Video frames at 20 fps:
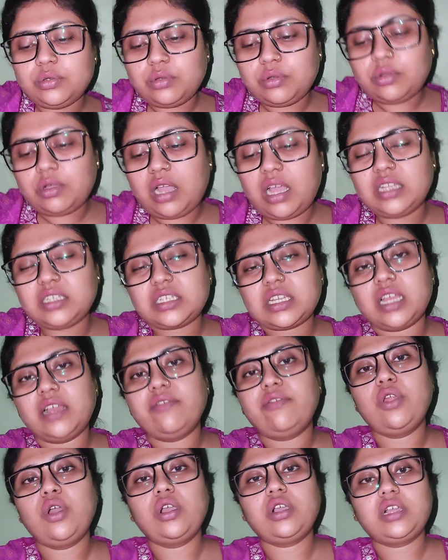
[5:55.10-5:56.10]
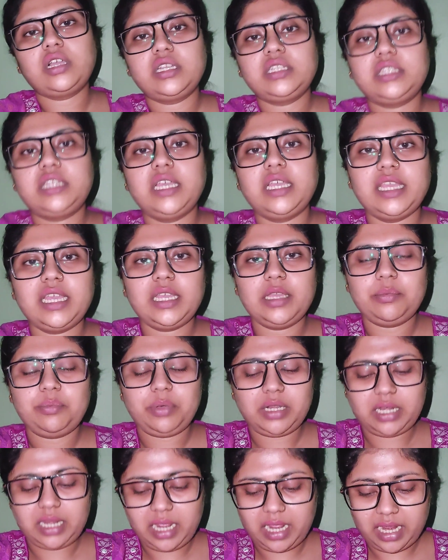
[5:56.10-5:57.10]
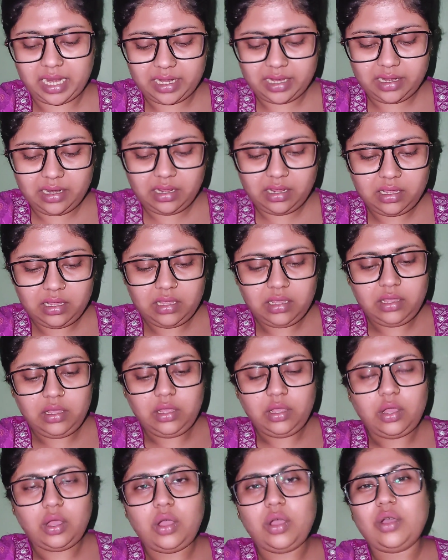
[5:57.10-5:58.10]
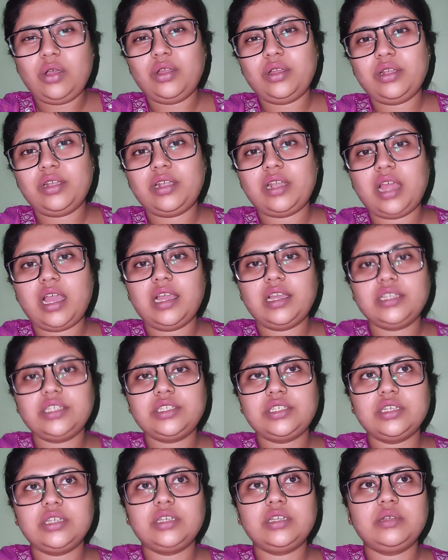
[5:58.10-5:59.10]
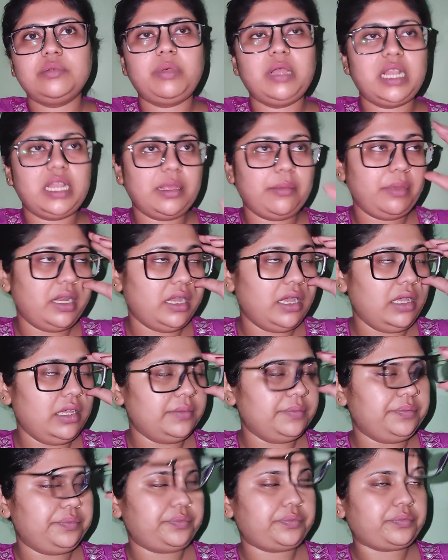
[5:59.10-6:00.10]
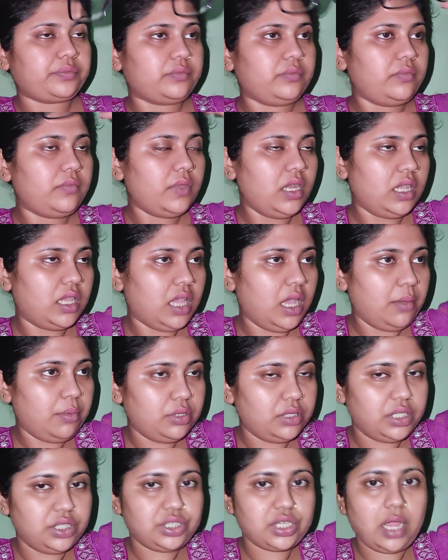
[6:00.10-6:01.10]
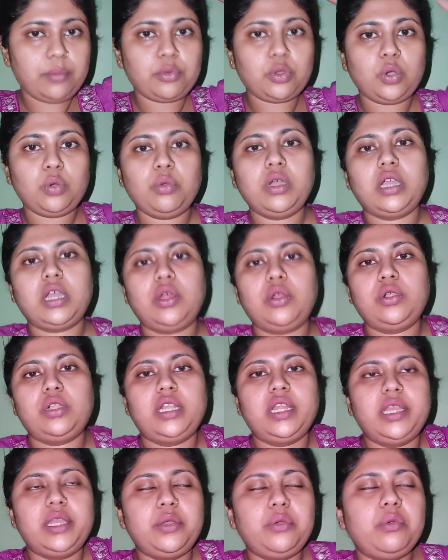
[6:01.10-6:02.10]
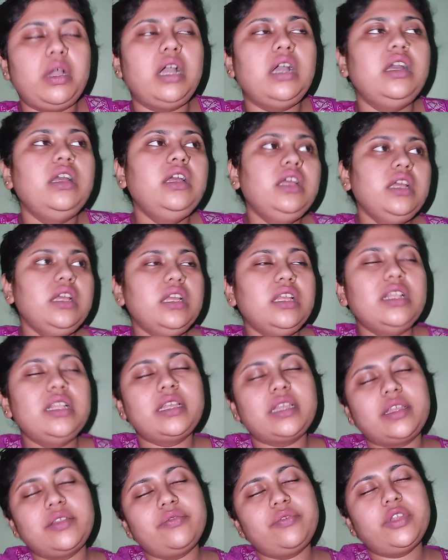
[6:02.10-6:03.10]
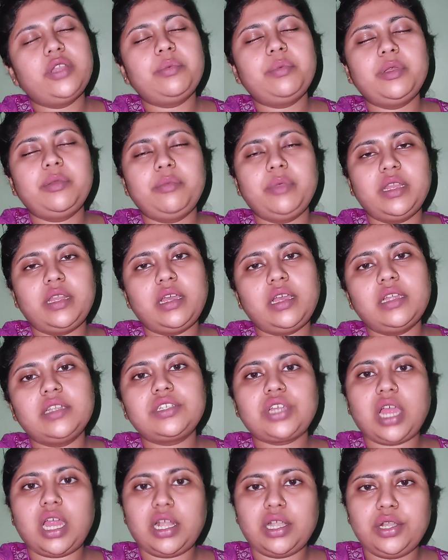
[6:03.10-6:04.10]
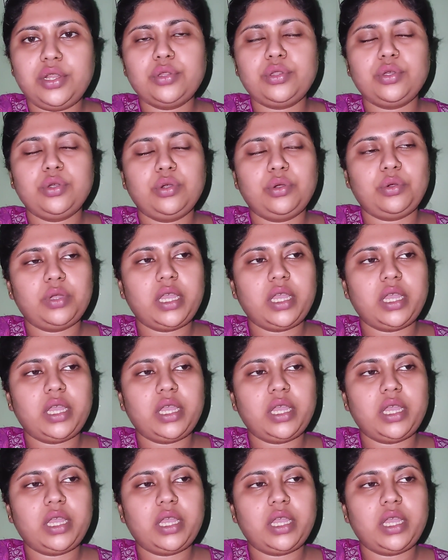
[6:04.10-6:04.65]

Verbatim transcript: so, आज का व्लॉग करते हैं यहीं पर एंड और आज भले मेरा क्या बोलते शाम को वर्कआउट नहीं हुआ लेकिन फिर भी मेरा आज कार्डियो तो हो